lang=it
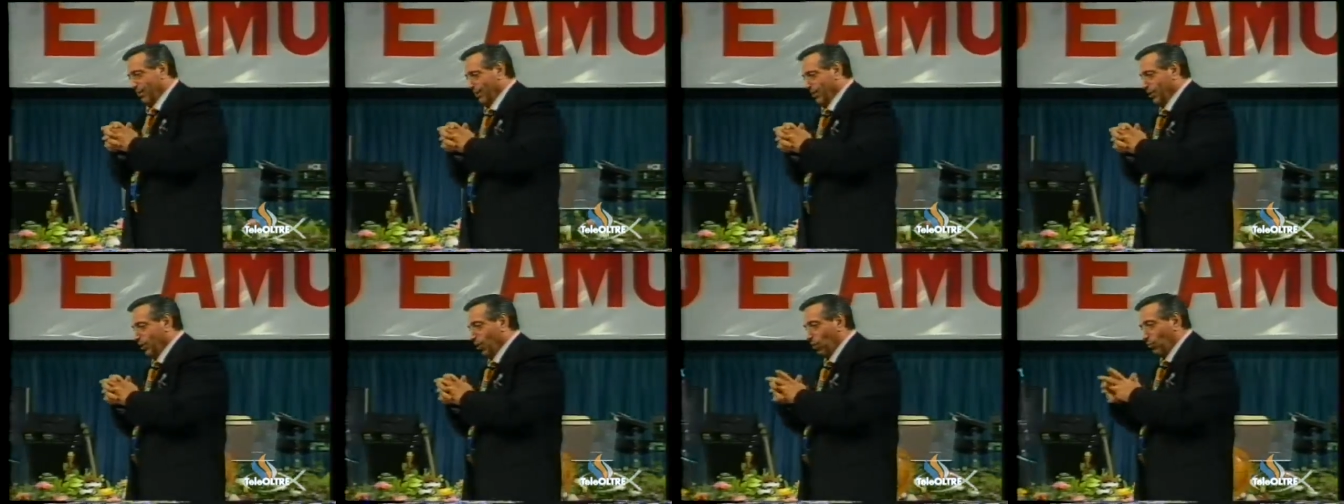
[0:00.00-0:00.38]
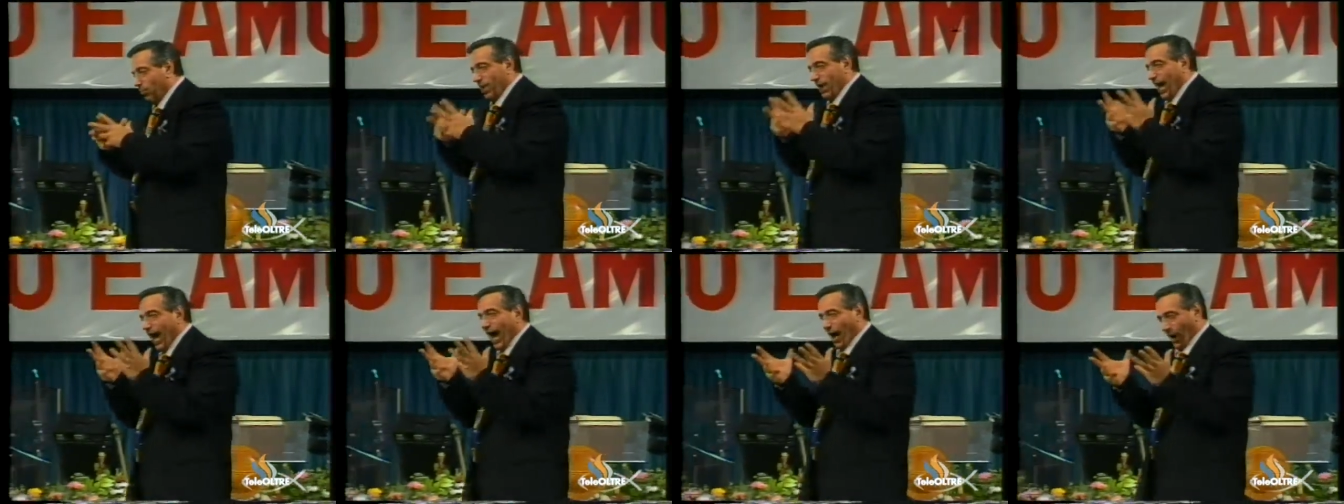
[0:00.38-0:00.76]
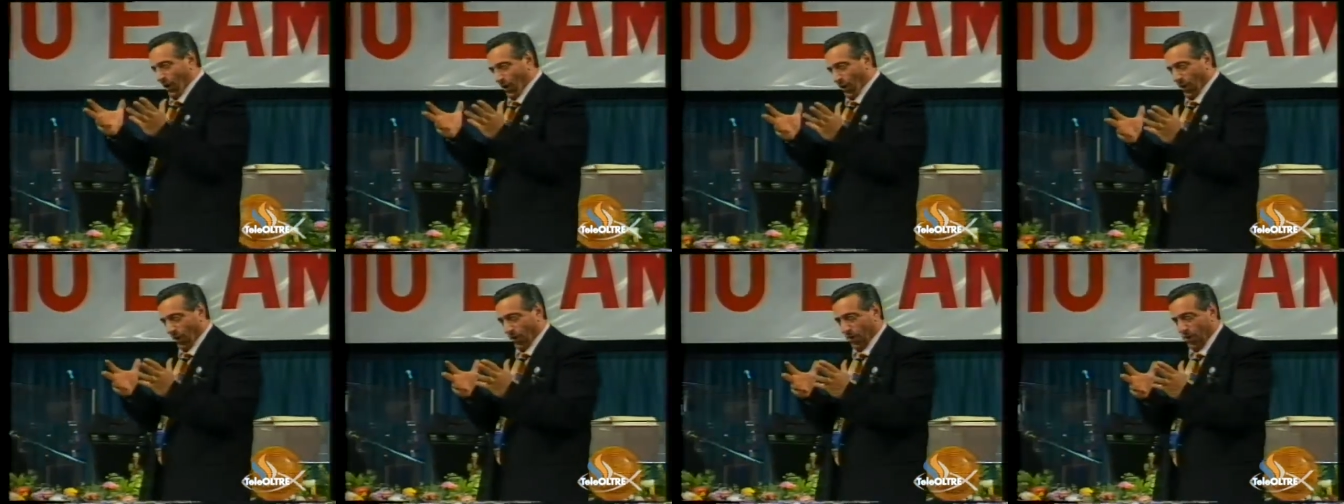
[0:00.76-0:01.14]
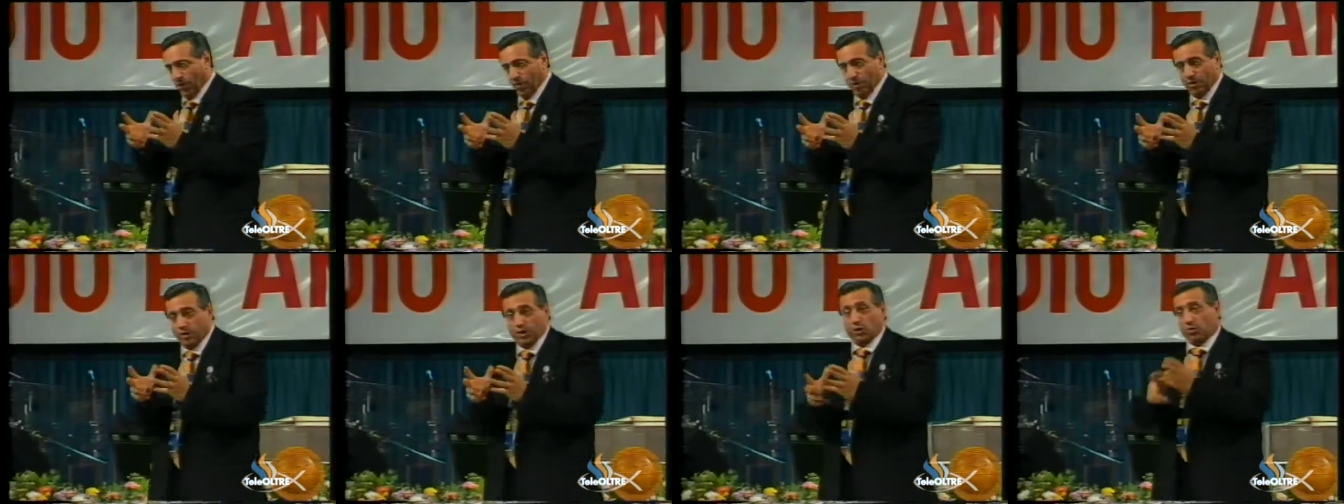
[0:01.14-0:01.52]
di un miracolo,
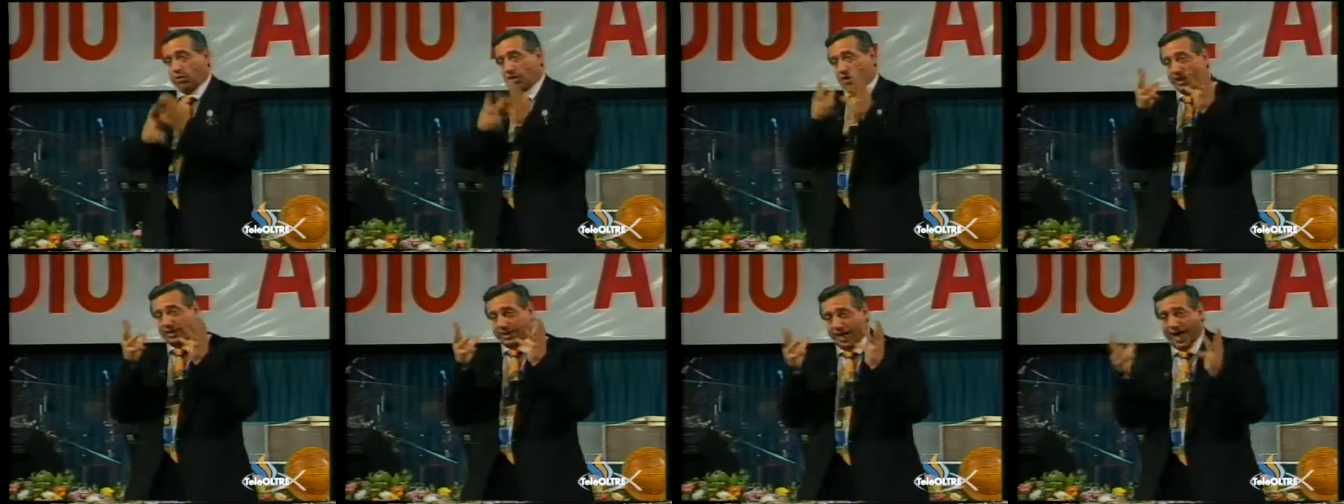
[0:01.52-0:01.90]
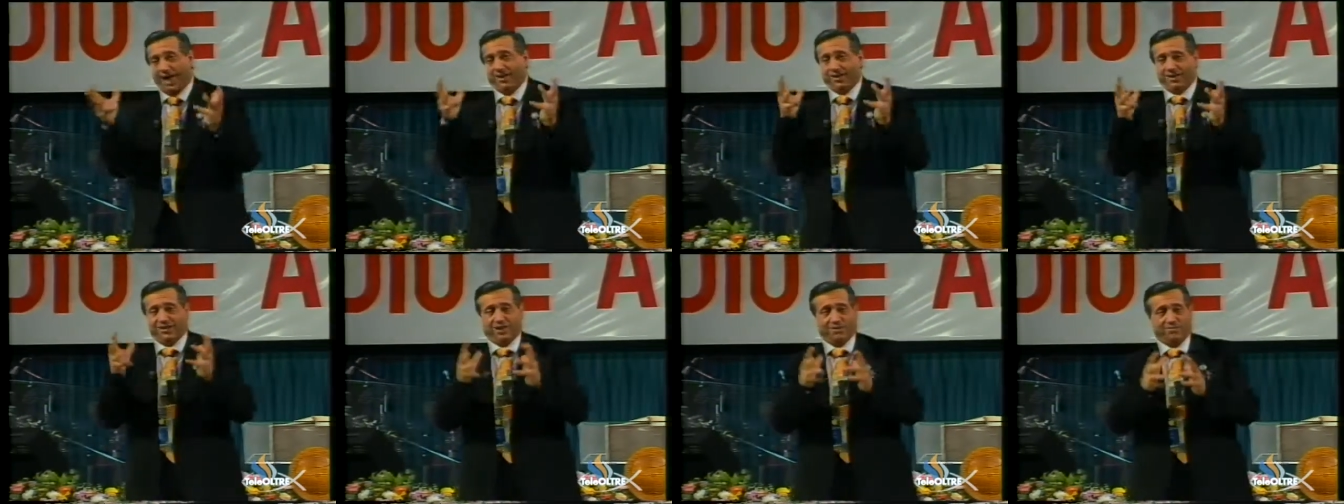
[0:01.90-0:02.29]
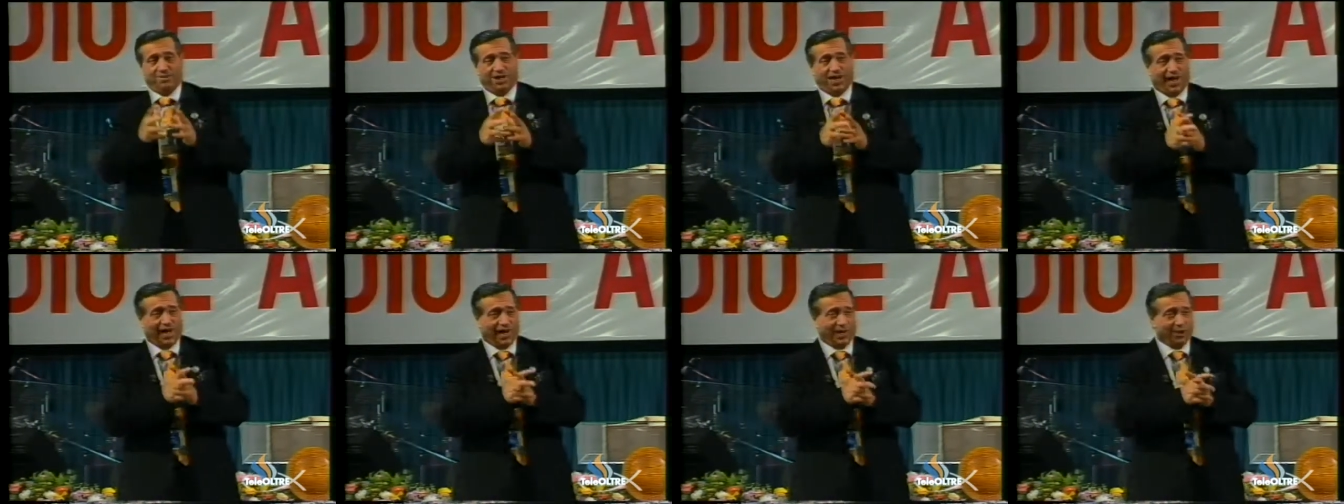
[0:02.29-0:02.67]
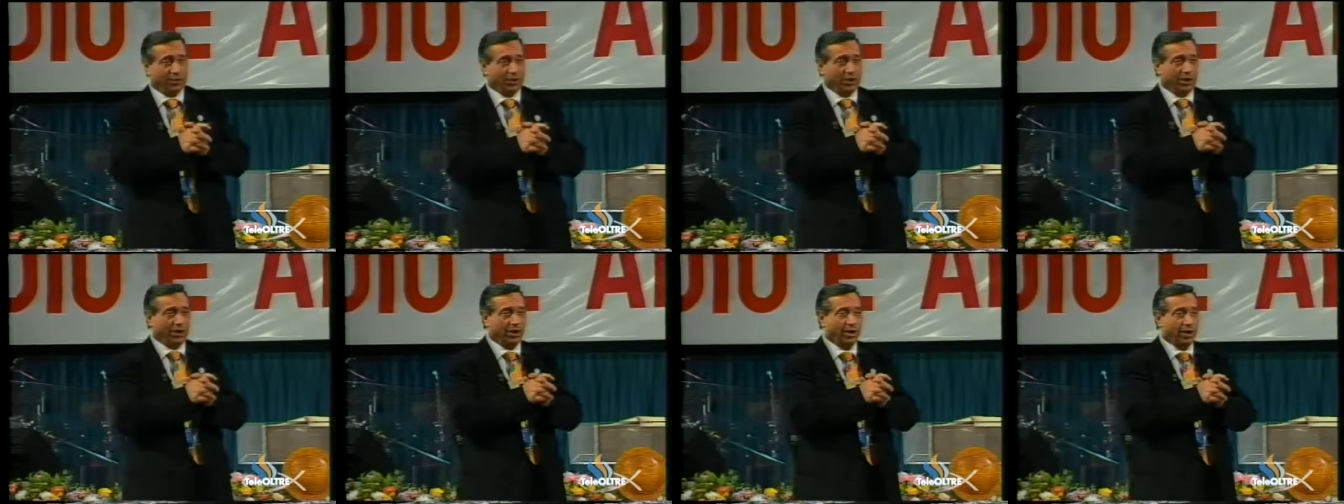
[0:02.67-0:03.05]
di uno dei tanti
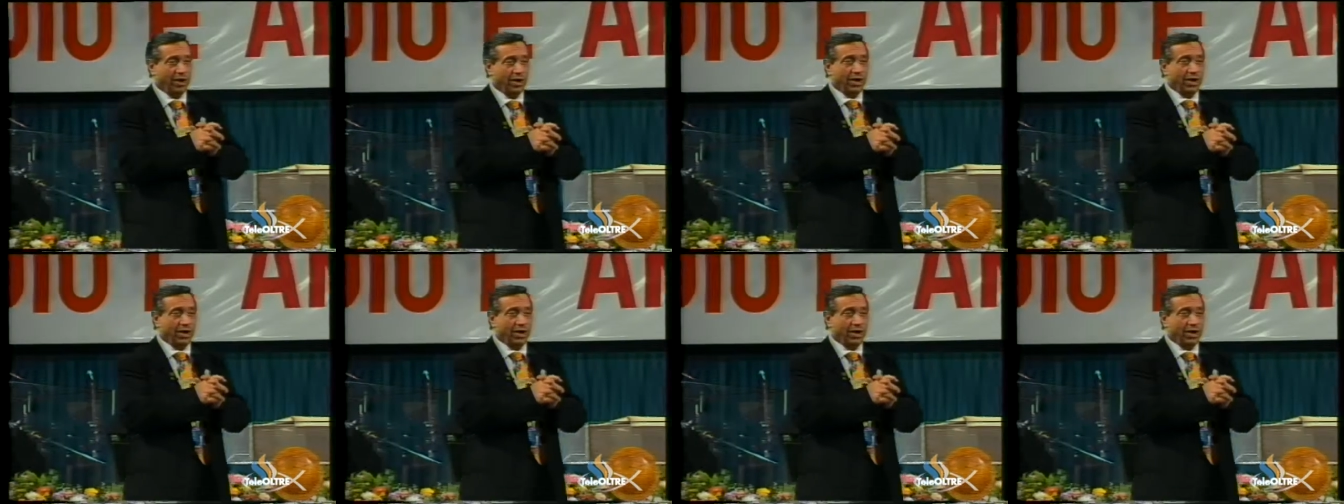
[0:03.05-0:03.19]
miracoli